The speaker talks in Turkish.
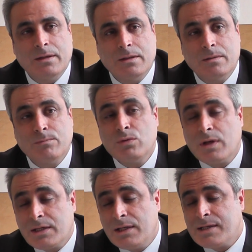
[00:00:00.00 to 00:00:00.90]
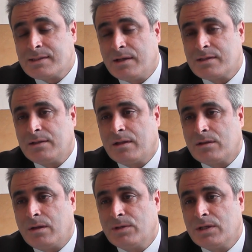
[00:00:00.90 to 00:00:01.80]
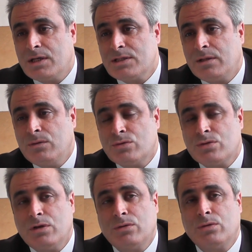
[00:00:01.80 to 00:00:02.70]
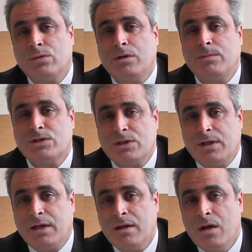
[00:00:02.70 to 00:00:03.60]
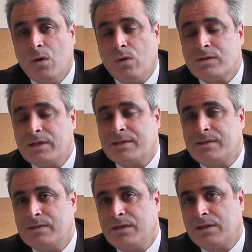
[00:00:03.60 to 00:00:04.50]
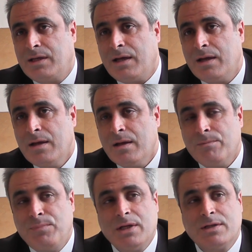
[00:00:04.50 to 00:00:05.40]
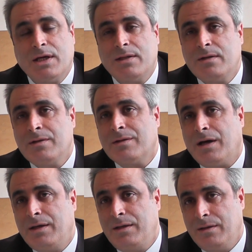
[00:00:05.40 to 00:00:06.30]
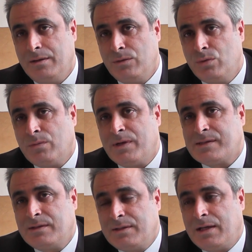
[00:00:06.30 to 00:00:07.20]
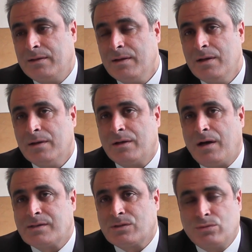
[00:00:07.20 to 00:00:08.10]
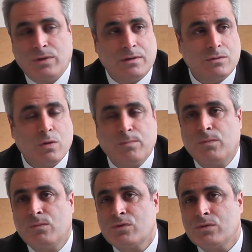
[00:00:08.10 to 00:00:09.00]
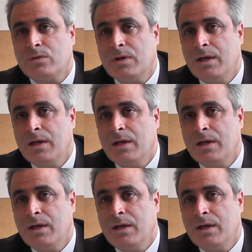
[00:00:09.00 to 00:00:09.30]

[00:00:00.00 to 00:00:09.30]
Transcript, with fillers: E, bu nakil esnasında da tabii ki gecenin 3'ünde, 4'ünde, 5'inde o sessizlikte bir kedinin dahi yürümesinden rahatsızlık duyan toplumumuzun